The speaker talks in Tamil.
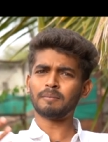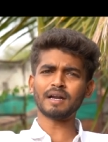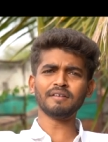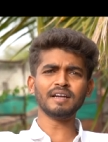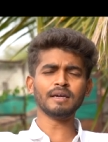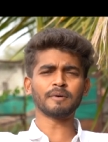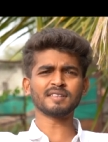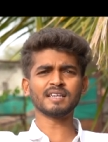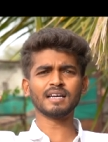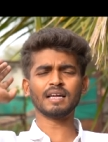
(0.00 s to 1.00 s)
பண்ண வேண்டிய
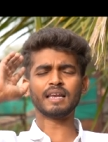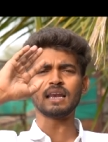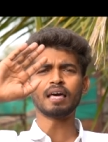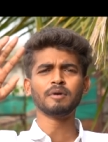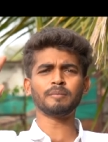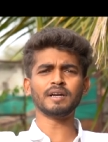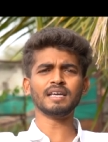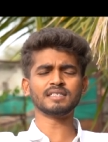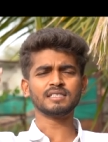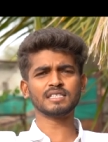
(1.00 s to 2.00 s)
பிரசங்கங்கள் எல்லாமே
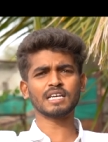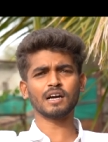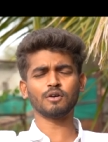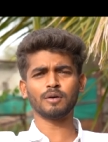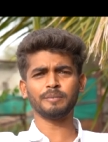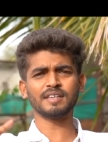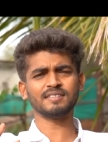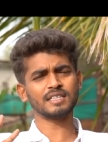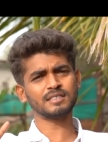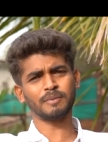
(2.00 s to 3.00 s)
பண்ணியாச்சு சிக்காகோவில்
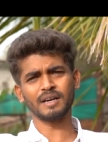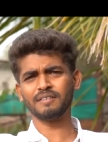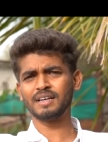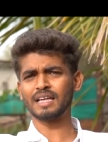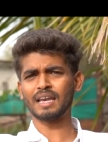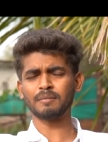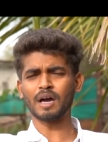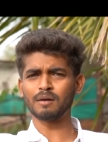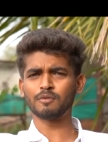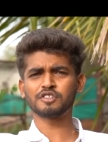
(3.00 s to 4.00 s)
பேசியாச்சு பண்ண வேண்டிய
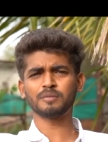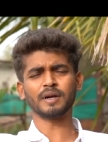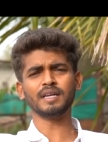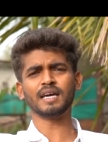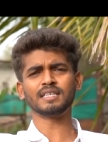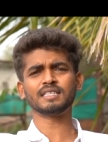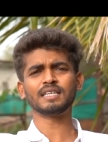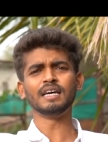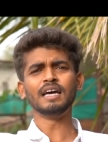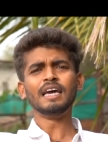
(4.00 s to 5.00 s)
எல்லாமே ஆல்மோஸ்ட் பண்ணியாச்சு